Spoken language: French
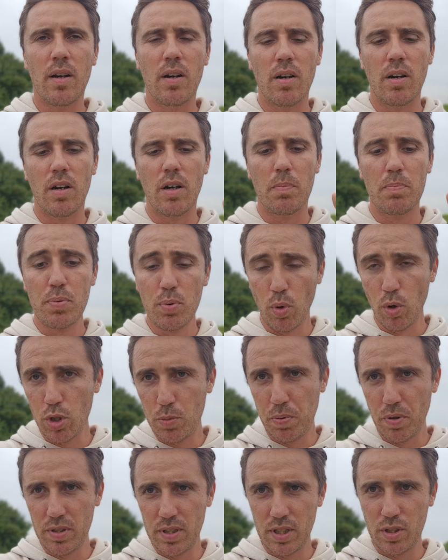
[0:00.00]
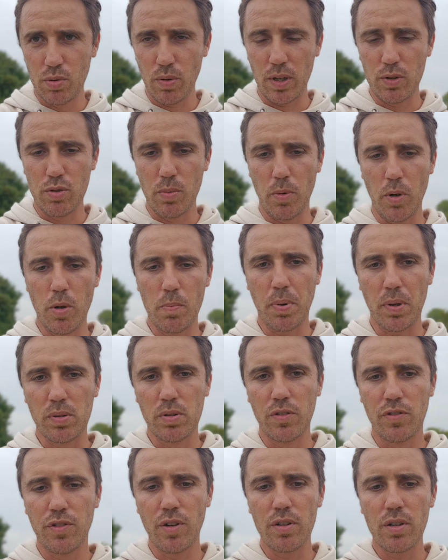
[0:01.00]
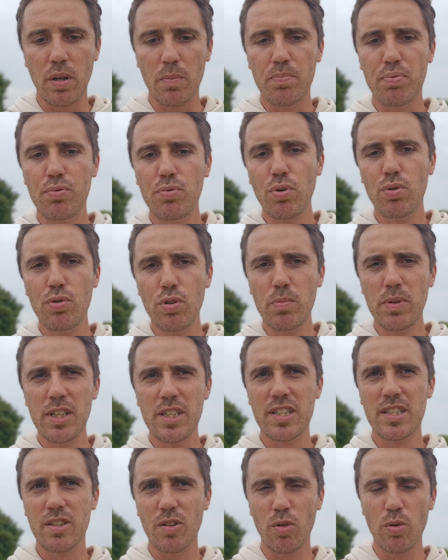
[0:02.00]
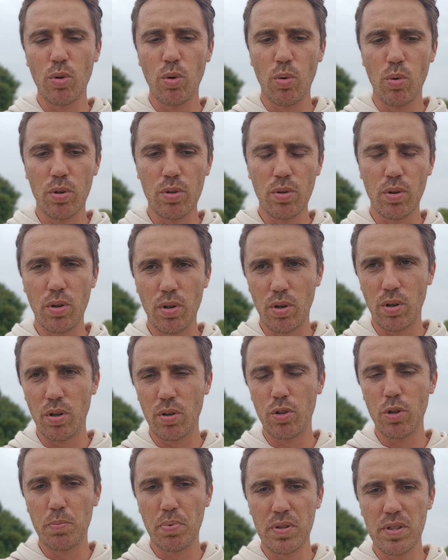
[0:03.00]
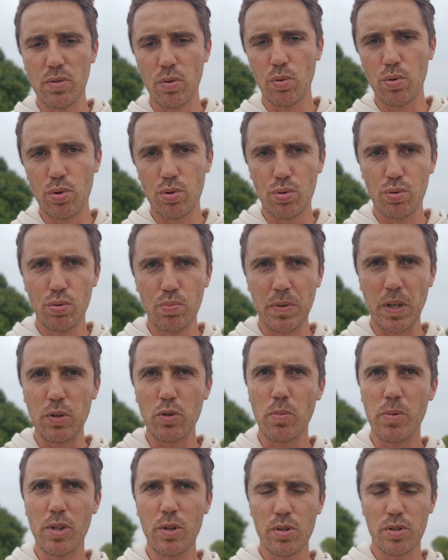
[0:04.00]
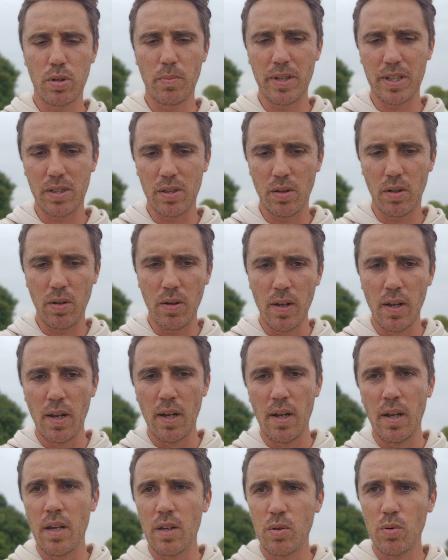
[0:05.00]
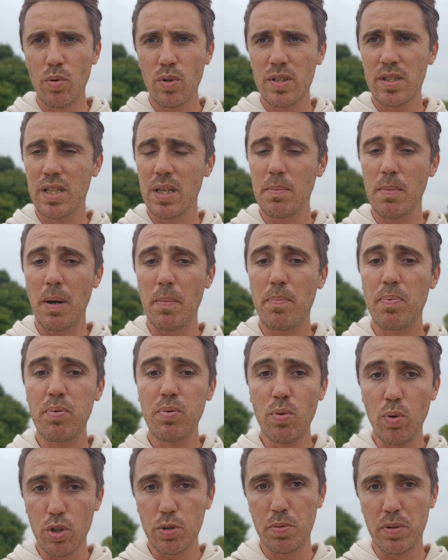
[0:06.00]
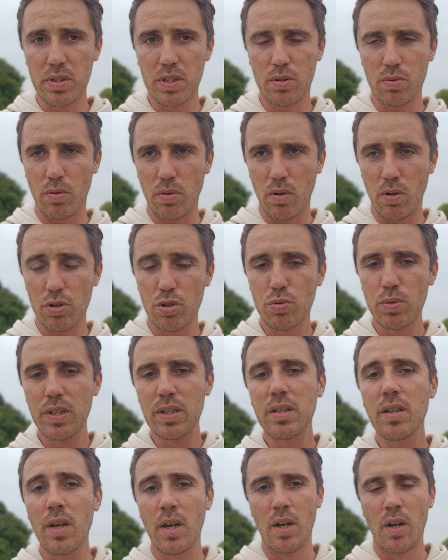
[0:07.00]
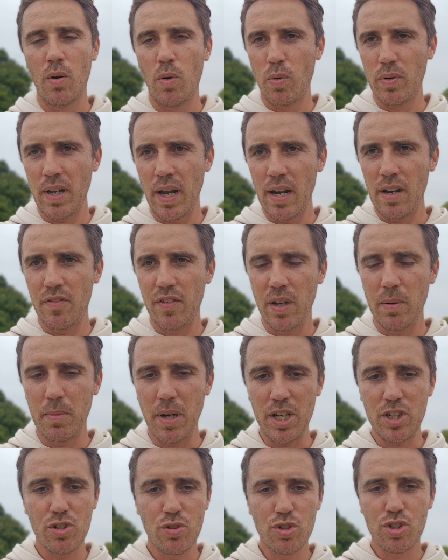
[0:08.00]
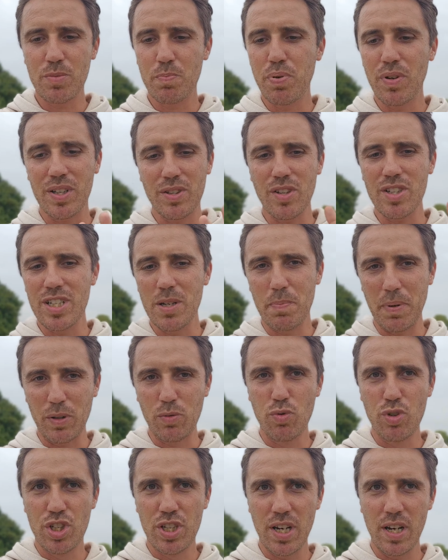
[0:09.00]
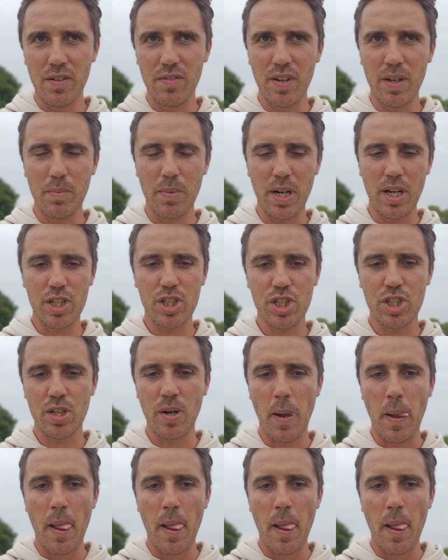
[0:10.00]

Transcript: Euh, plus grosse position actuellement dans le portefeuille, un hein, plus de 2100 euros de, position dessus, peut-être 2200 maintenant. Donc c'est ma plus grosse position. Ensuite, on a LVMH, que pour l'instant je n'ai pas touché LVMH.